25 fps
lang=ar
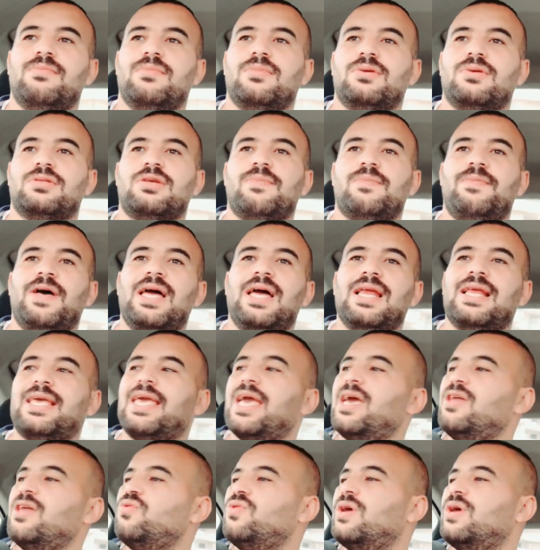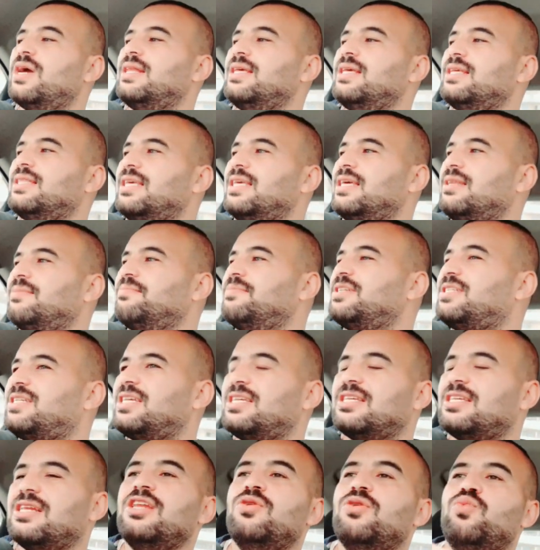سبحان كان والدين
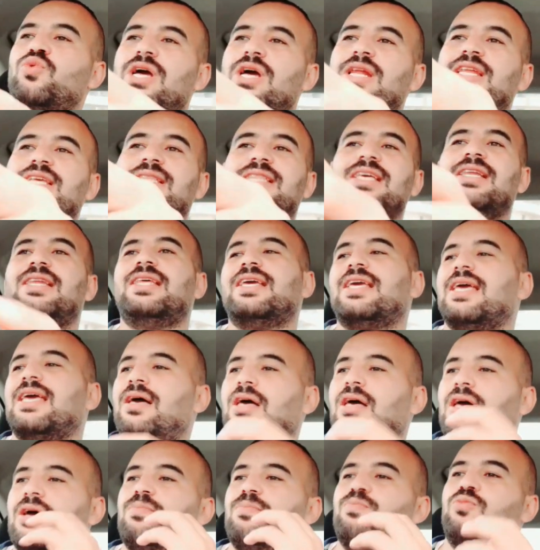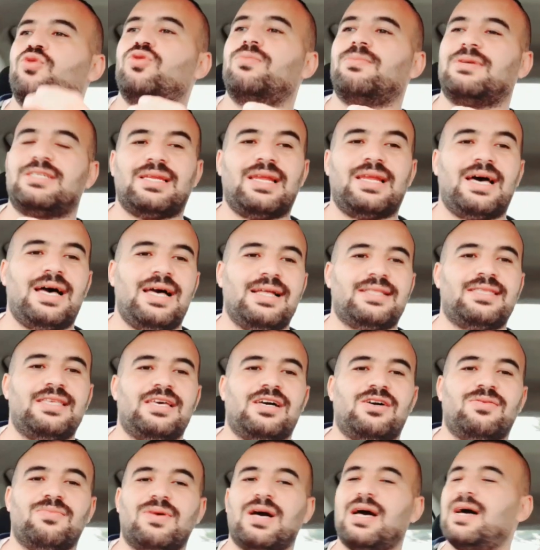ماشي الوالدين اللي يحبوا المصلحه
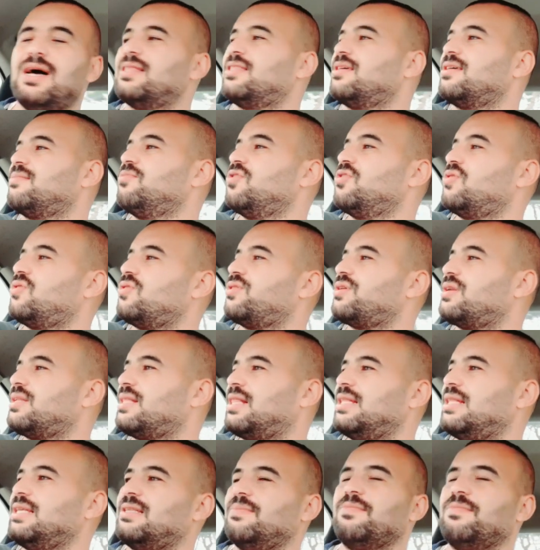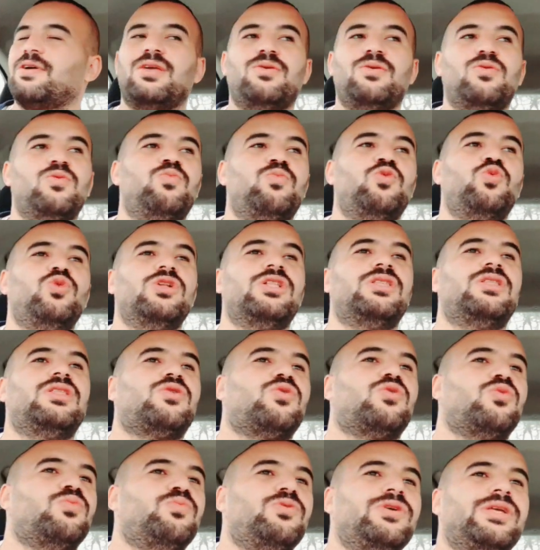تاعهم قادر من كثره اللي تبغي
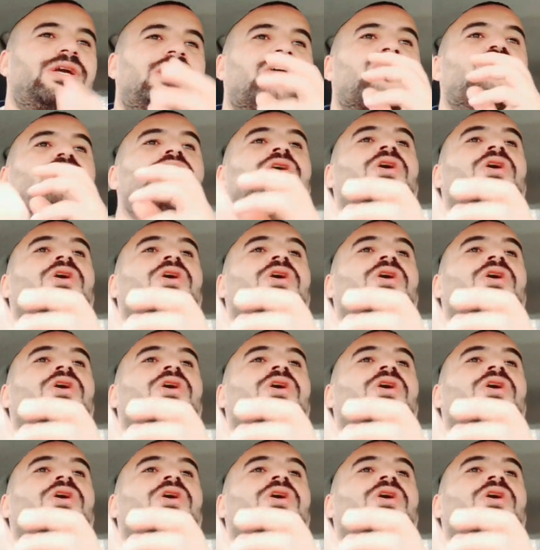بولدك وبويك